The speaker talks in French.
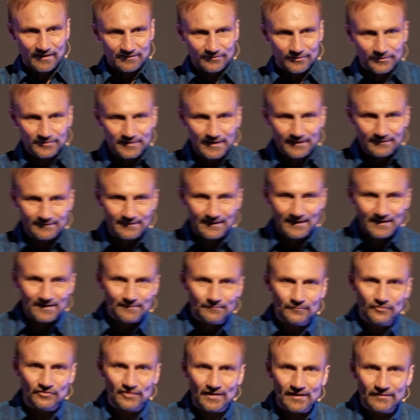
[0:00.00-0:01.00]
en d'autres
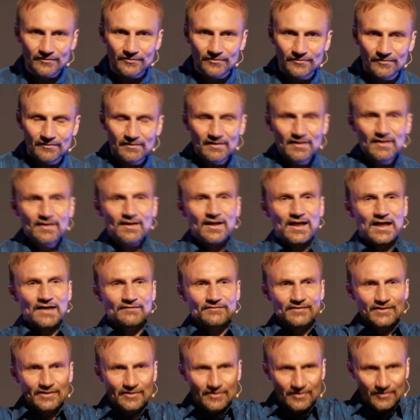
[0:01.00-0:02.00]
termes, Jésus
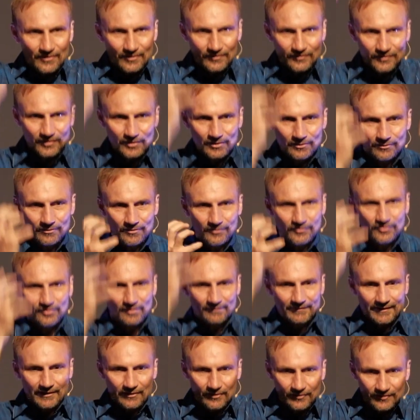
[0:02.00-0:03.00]
avait reçu l'onction,
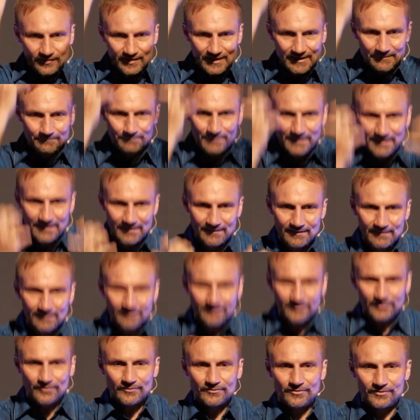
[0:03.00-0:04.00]
avait reçu la
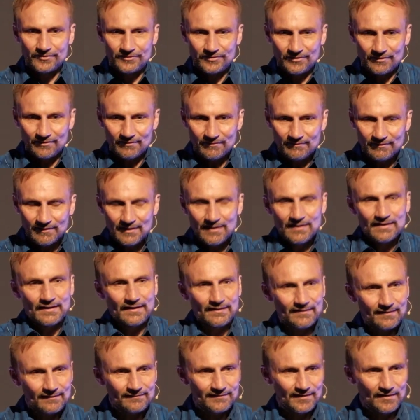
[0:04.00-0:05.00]
bénédiction de Dieu,
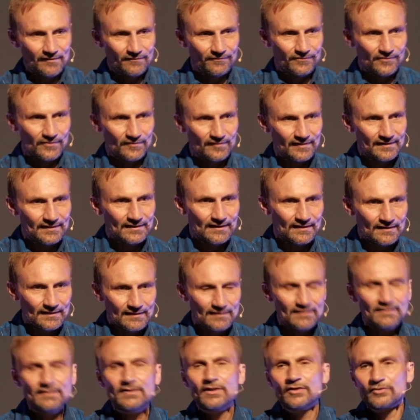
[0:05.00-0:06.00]
et qu'est-ce qu'il faisait Il
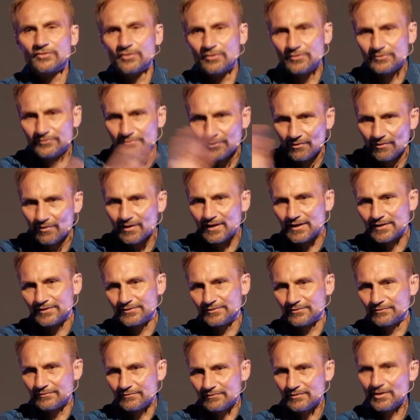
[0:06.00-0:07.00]
allait de lieu en
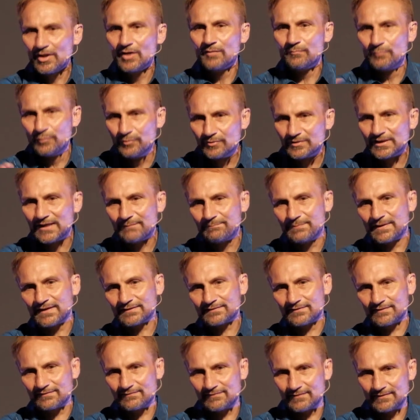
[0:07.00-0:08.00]
lieu pour la
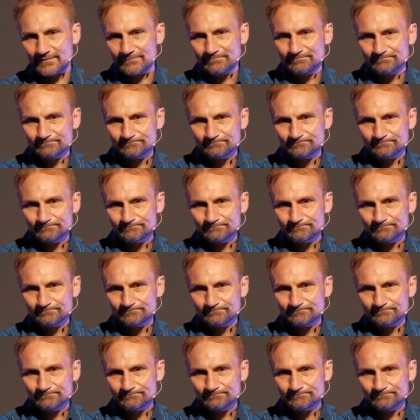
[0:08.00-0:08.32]
partager.